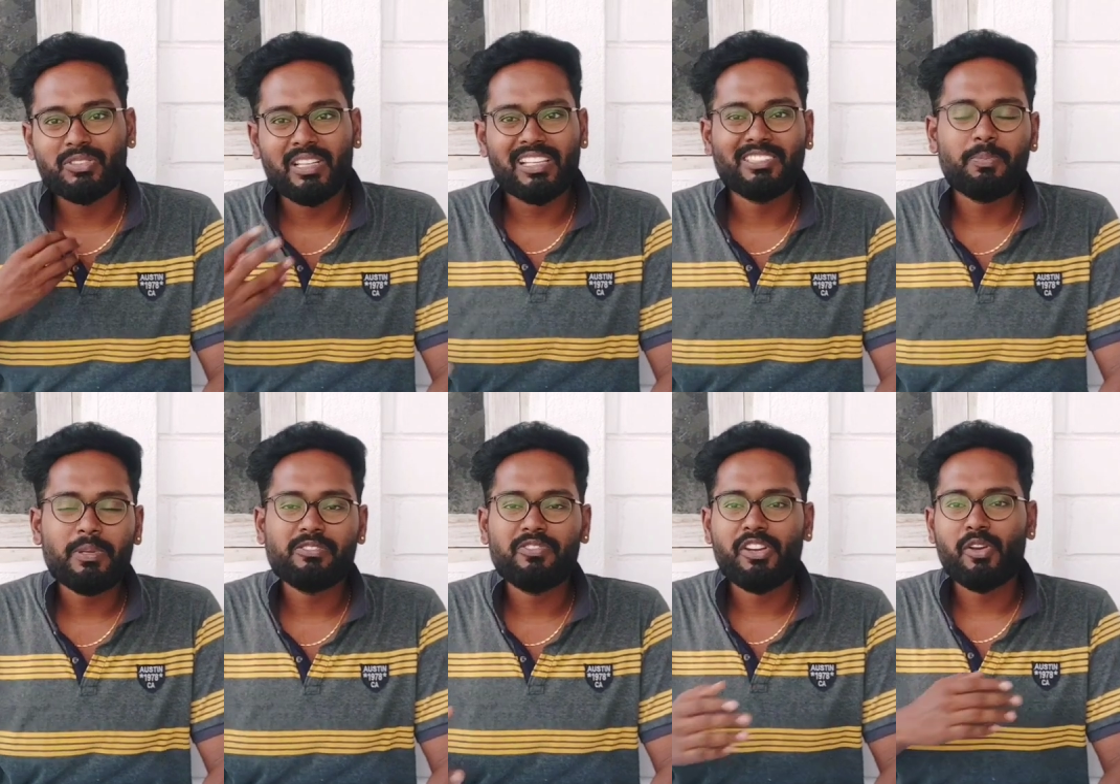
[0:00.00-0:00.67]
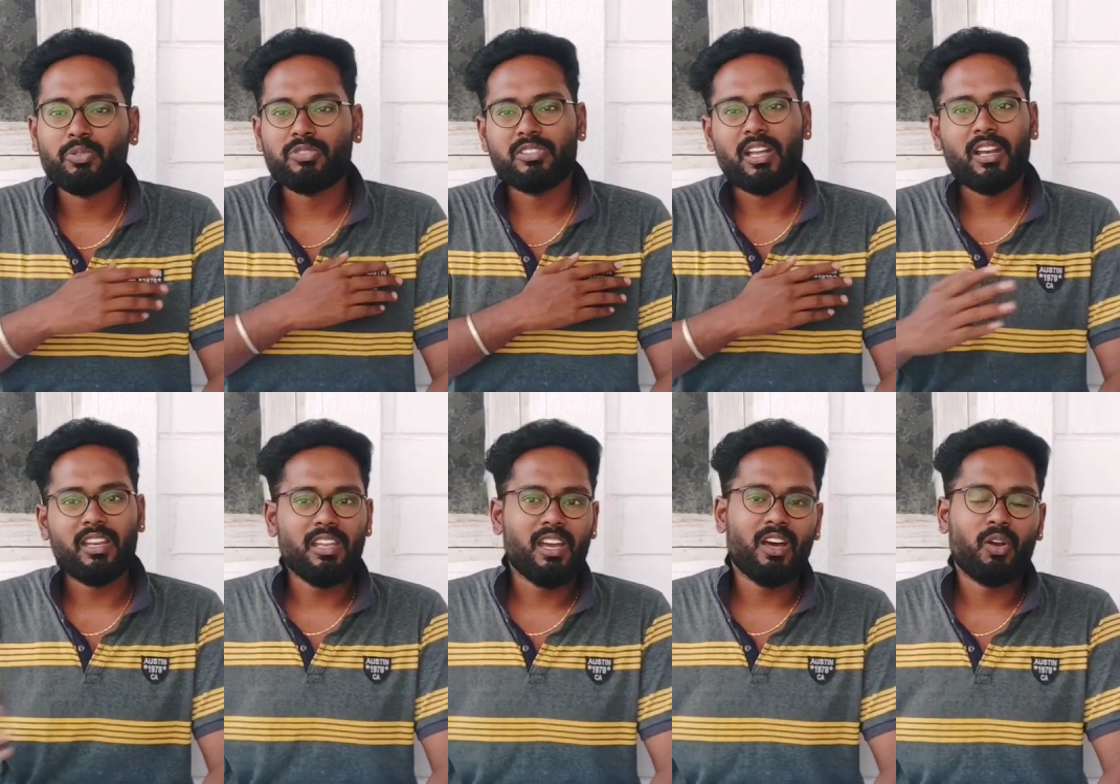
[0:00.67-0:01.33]
வீடியோஸ் ரெசிபிஸ் வீடியோஸ்
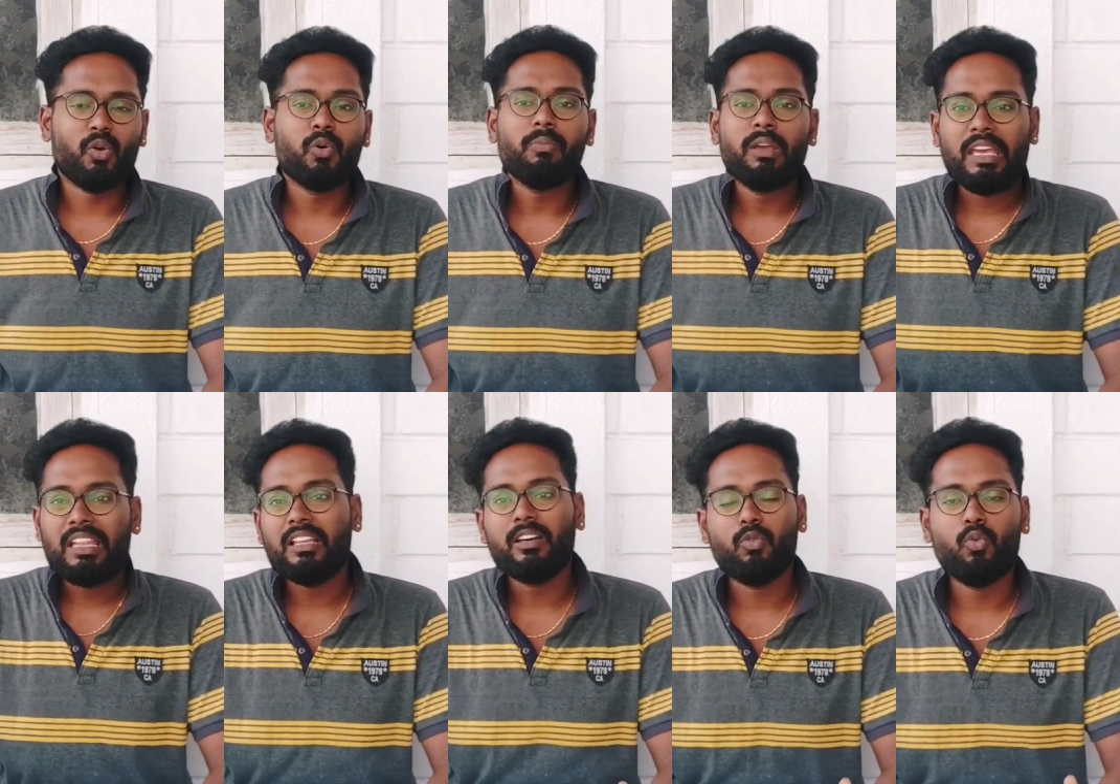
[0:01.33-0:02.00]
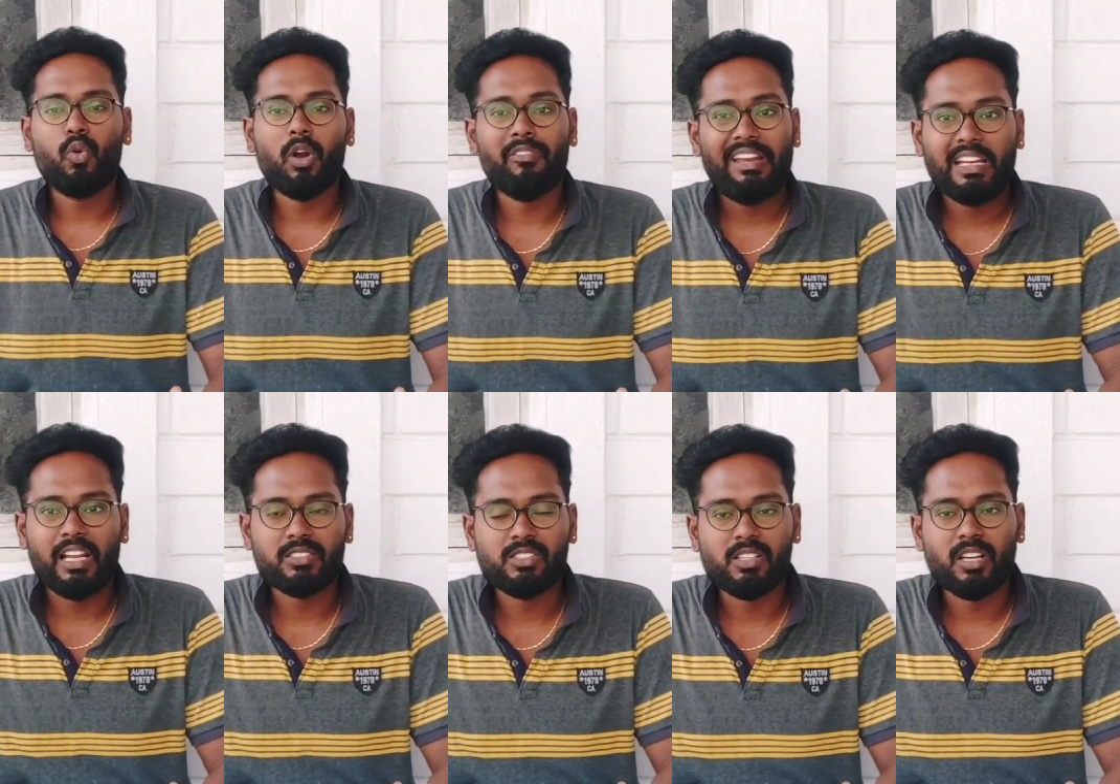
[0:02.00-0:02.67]
நிறைய இருக்கும் இது உங்களோட
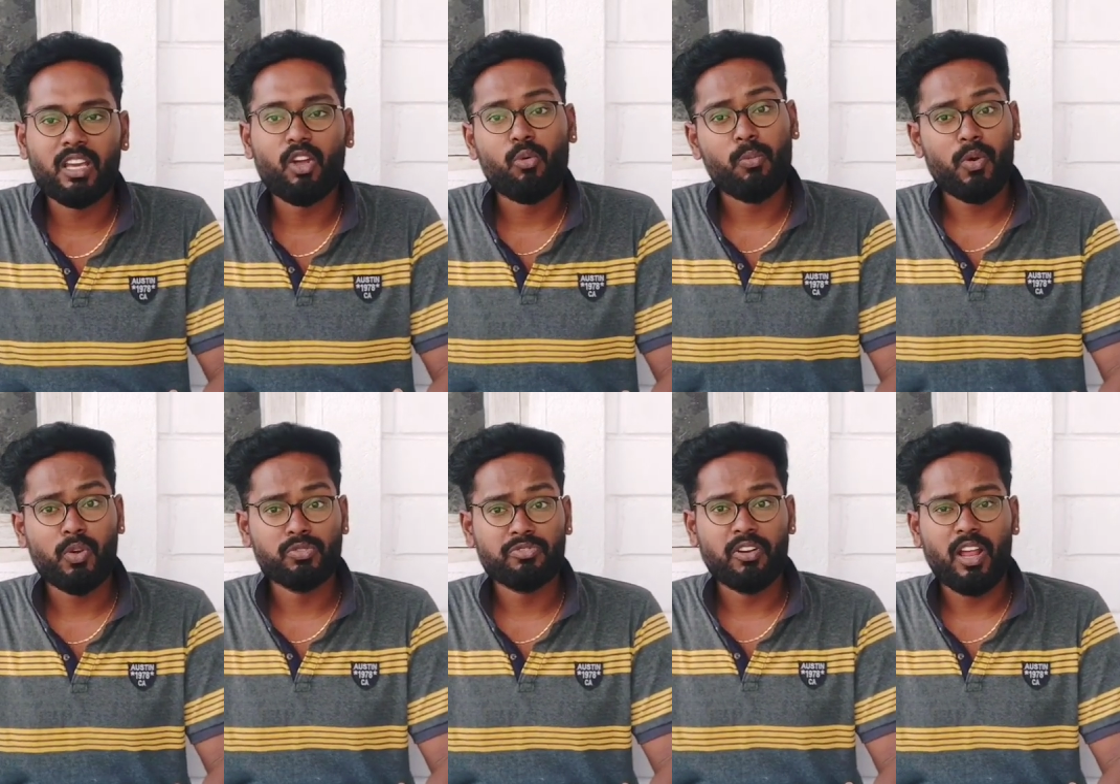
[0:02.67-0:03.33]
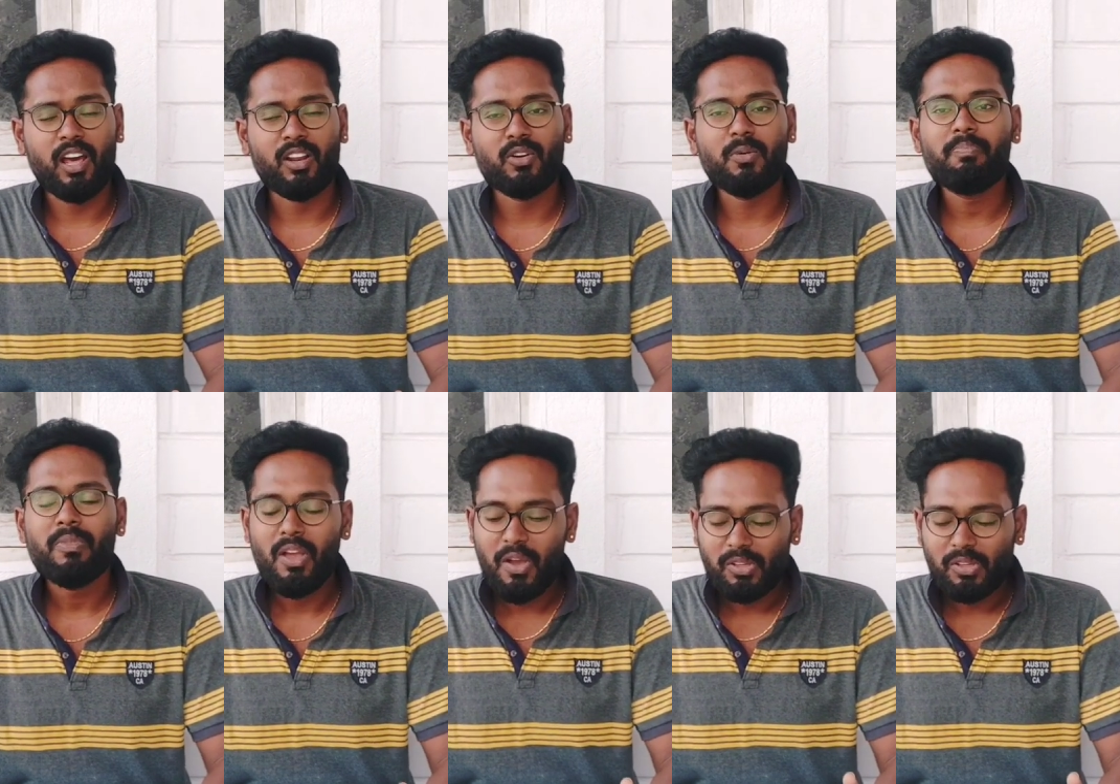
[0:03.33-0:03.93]
வெயிட் லாஸ் ஜேர்னிக்கு ரொம்ப யூஸ்ஃபுல்லா இருக்கும்